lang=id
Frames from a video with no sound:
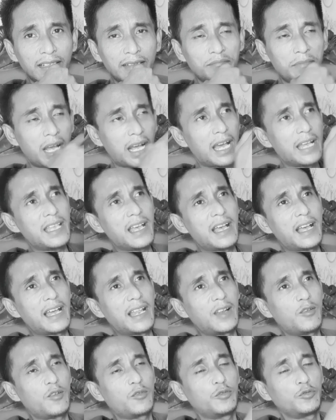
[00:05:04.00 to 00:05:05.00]
Makanya
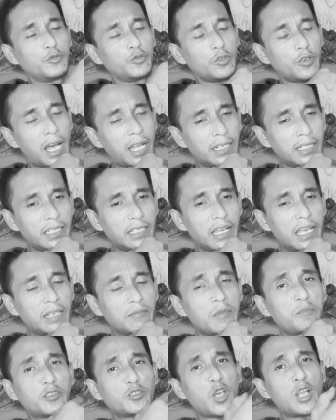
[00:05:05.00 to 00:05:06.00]
kalau ada
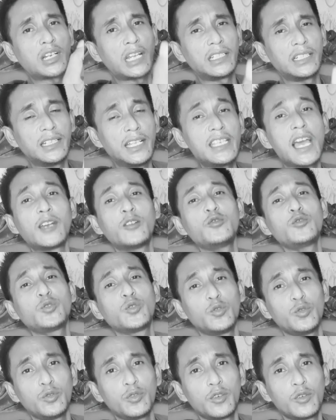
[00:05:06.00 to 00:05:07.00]
hidayat mempersoalkan ini ya
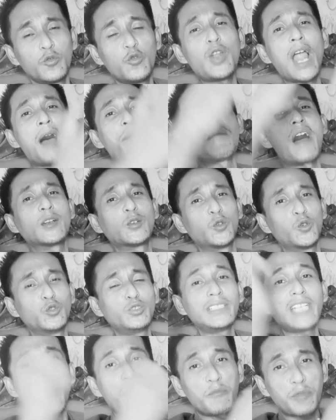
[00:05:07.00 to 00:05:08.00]
lucu. Ulama dulu
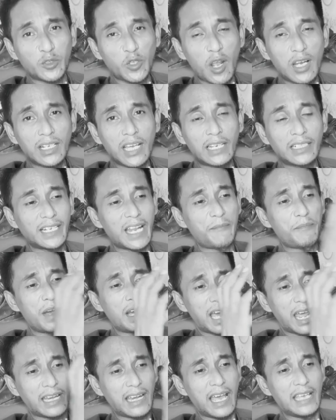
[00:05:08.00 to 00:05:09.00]
tidak mempersoalkan. Kenapa?
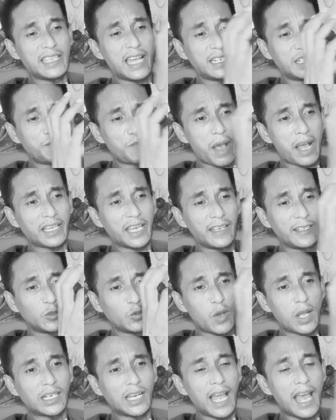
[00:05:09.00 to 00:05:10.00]
Karena yang dipakai
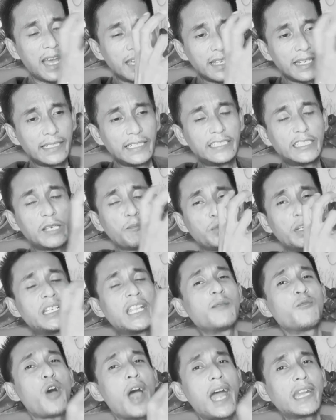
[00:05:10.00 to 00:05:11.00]
itu adalah disiplin
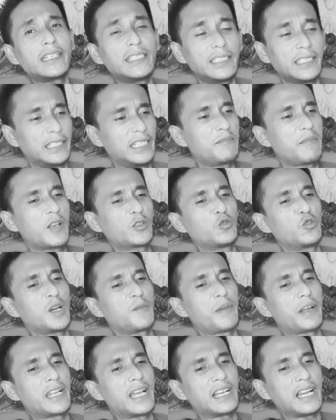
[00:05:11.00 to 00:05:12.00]
ilmu hadis. Ini
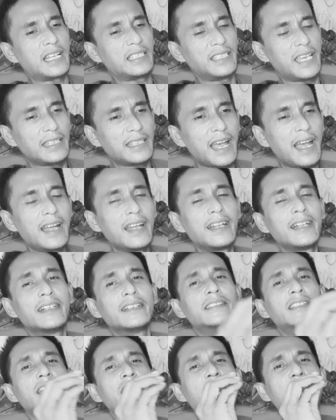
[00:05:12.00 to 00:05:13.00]
masuk kepada kajiannya
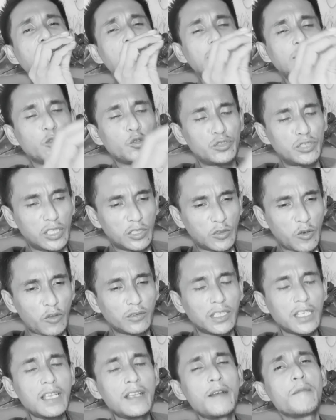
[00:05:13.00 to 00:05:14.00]
ziyadatus
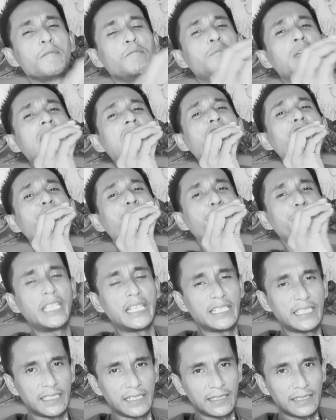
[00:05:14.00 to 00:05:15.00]
sikoti
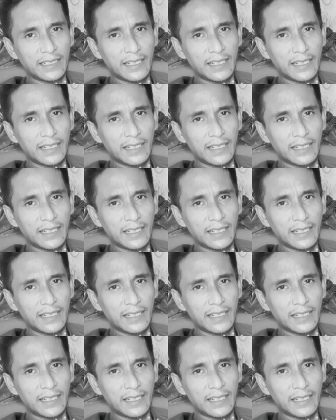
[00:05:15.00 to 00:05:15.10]
bilafdin.